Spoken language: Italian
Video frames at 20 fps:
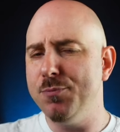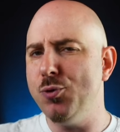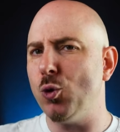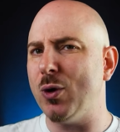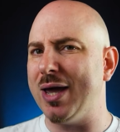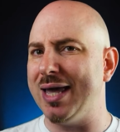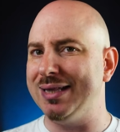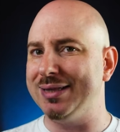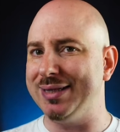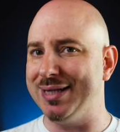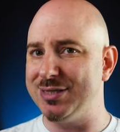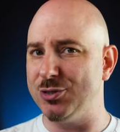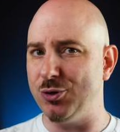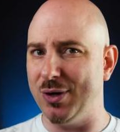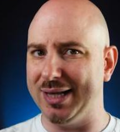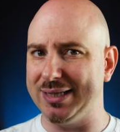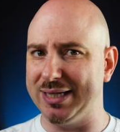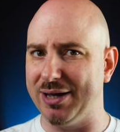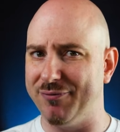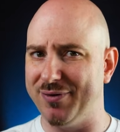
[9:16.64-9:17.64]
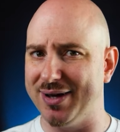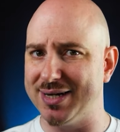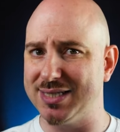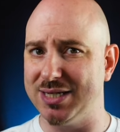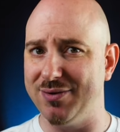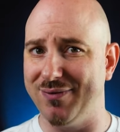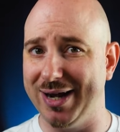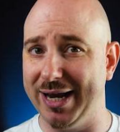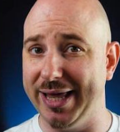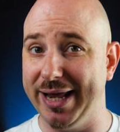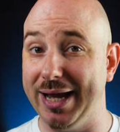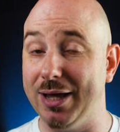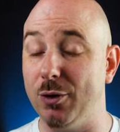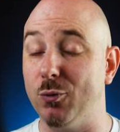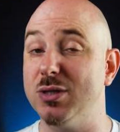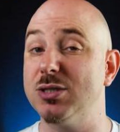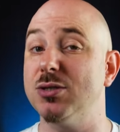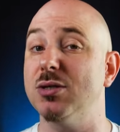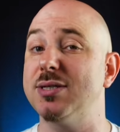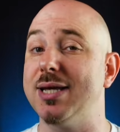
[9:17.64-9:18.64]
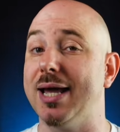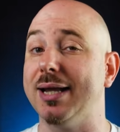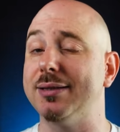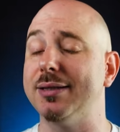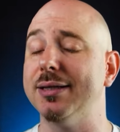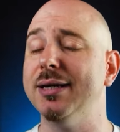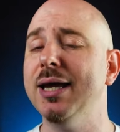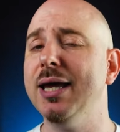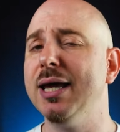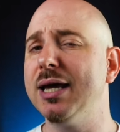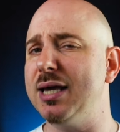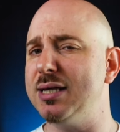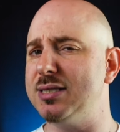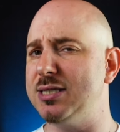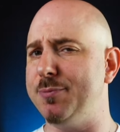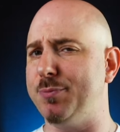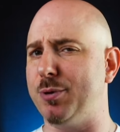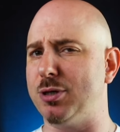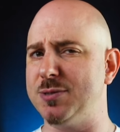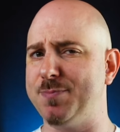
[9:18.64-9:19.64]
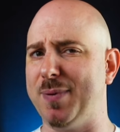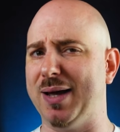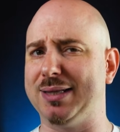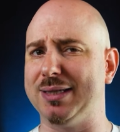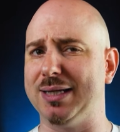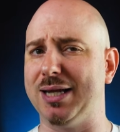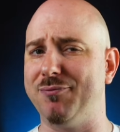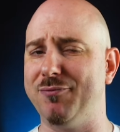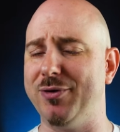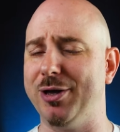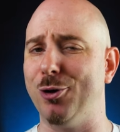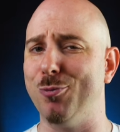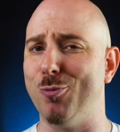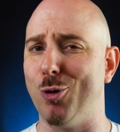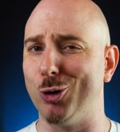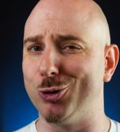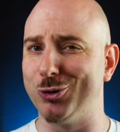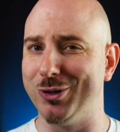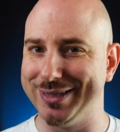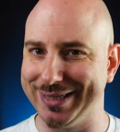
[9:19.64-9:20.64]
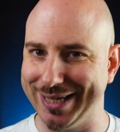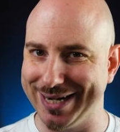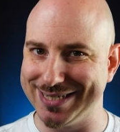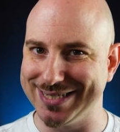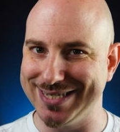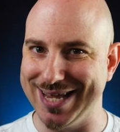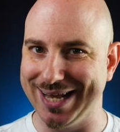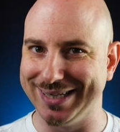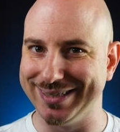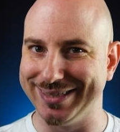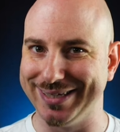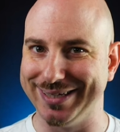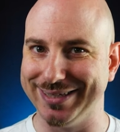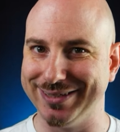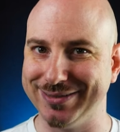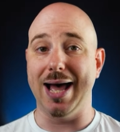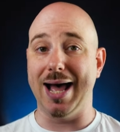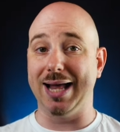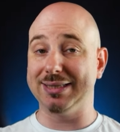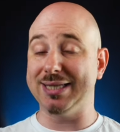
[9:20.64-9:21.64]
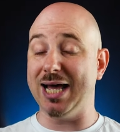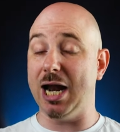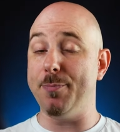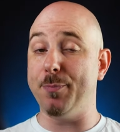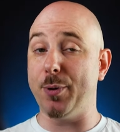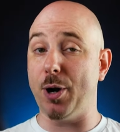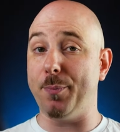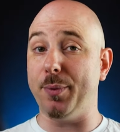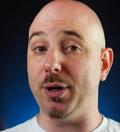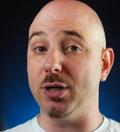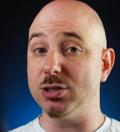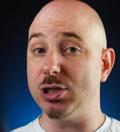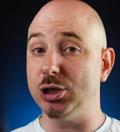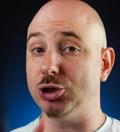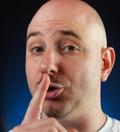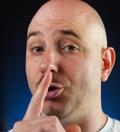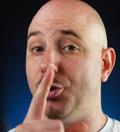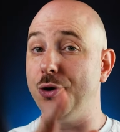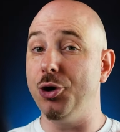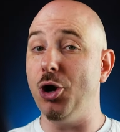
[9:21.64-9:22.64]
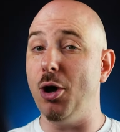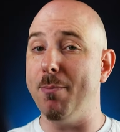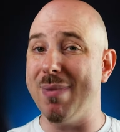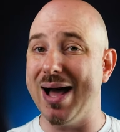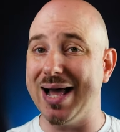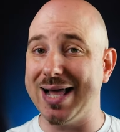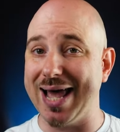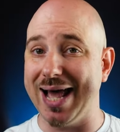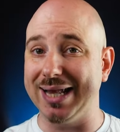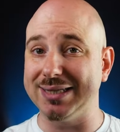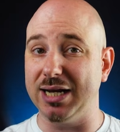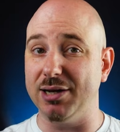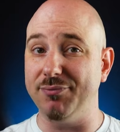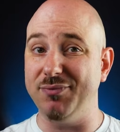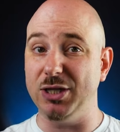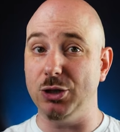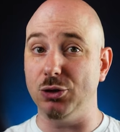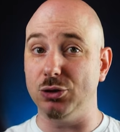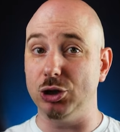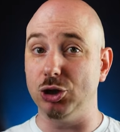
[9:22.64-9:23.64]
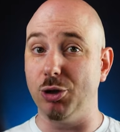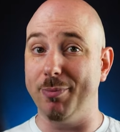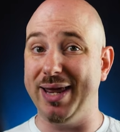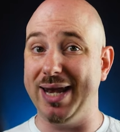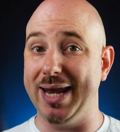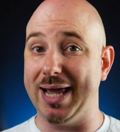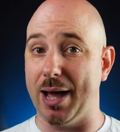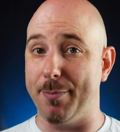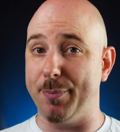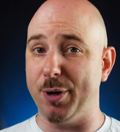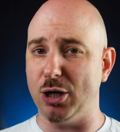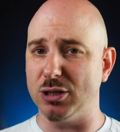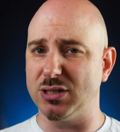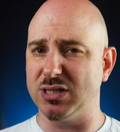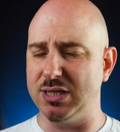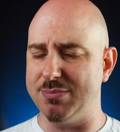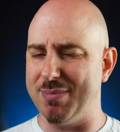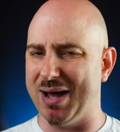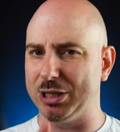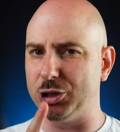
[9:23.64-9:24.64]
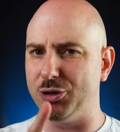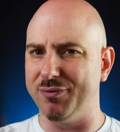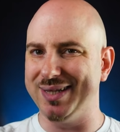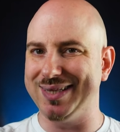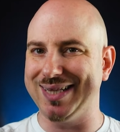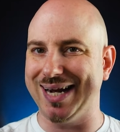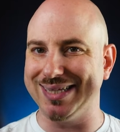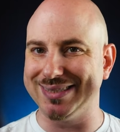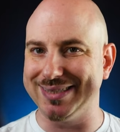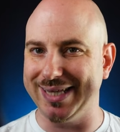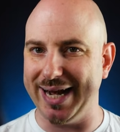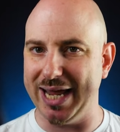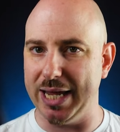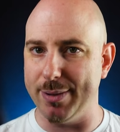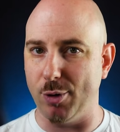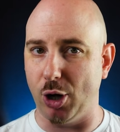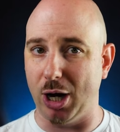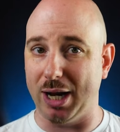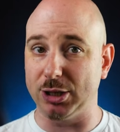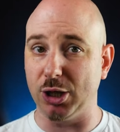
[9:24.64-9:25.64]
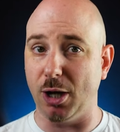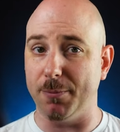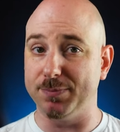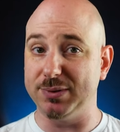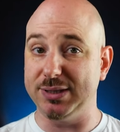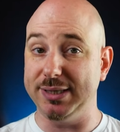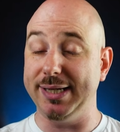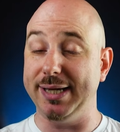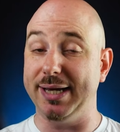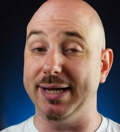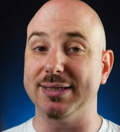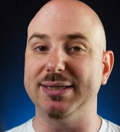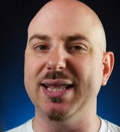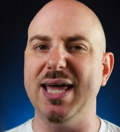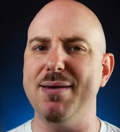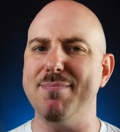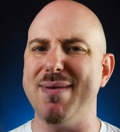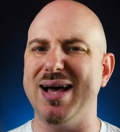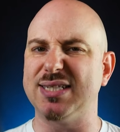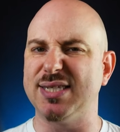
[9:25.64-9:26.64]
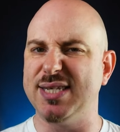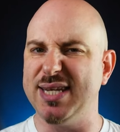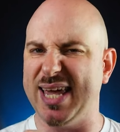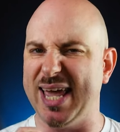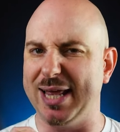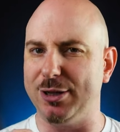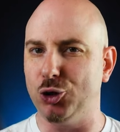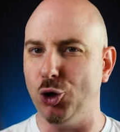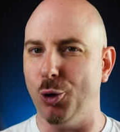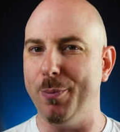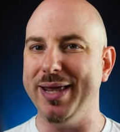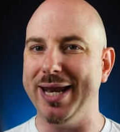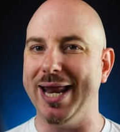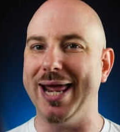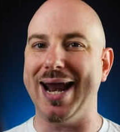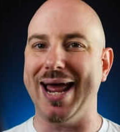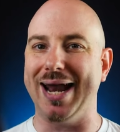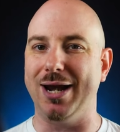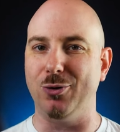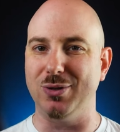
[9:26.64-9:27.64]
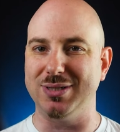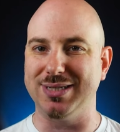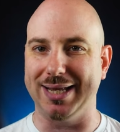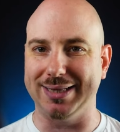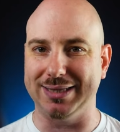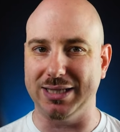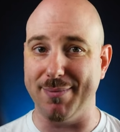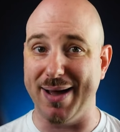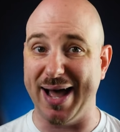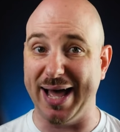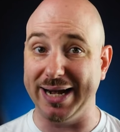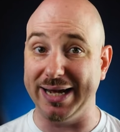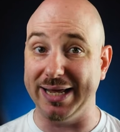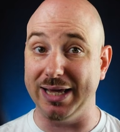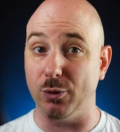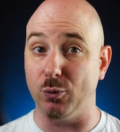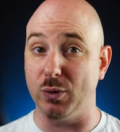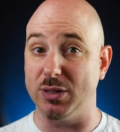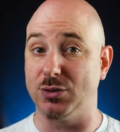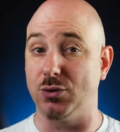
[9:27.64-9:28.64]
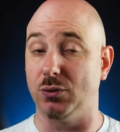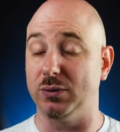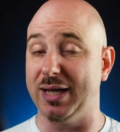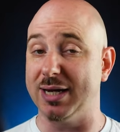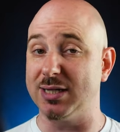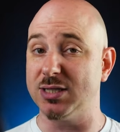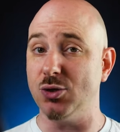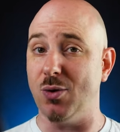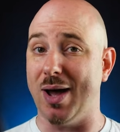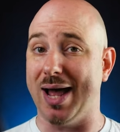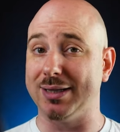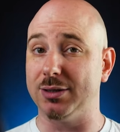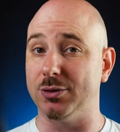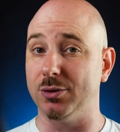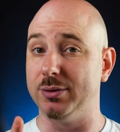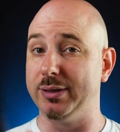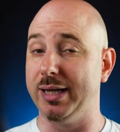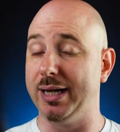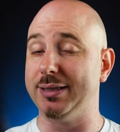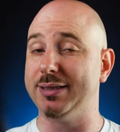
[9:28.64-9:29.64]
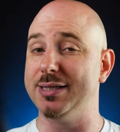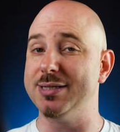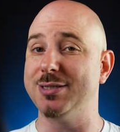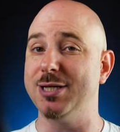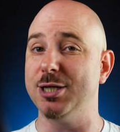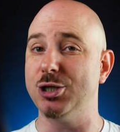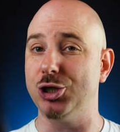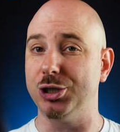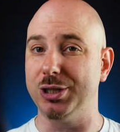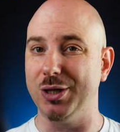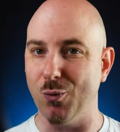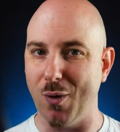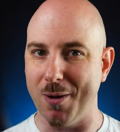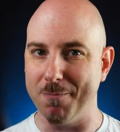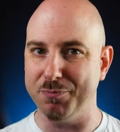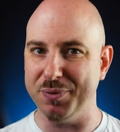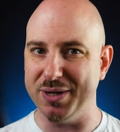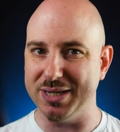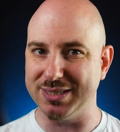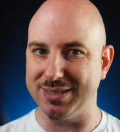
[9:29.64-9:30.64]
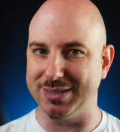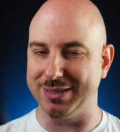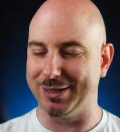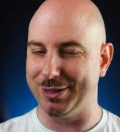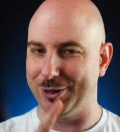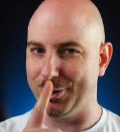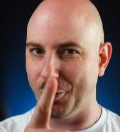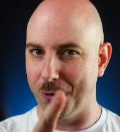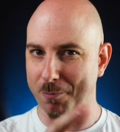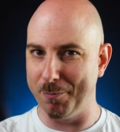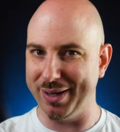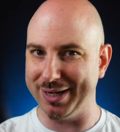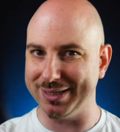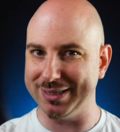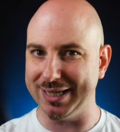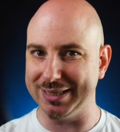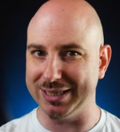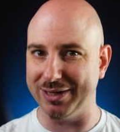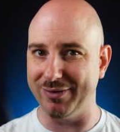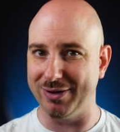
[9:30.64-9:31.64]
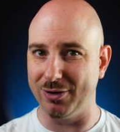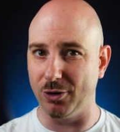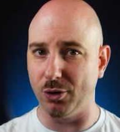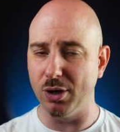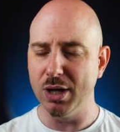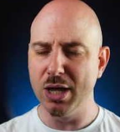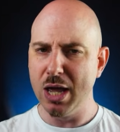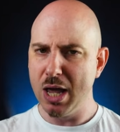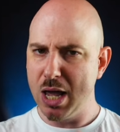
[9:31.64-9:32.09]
più che intenzionate a farsi valere in questo set che si prospetta davvero molto interessante. A tal proposito non mancate il video di domenica prossima prossima dove tratteremo la top tier dei mazzi che domineranno i sette mari in questo terzo atto del TCG di One Piece. Non perdetevelo!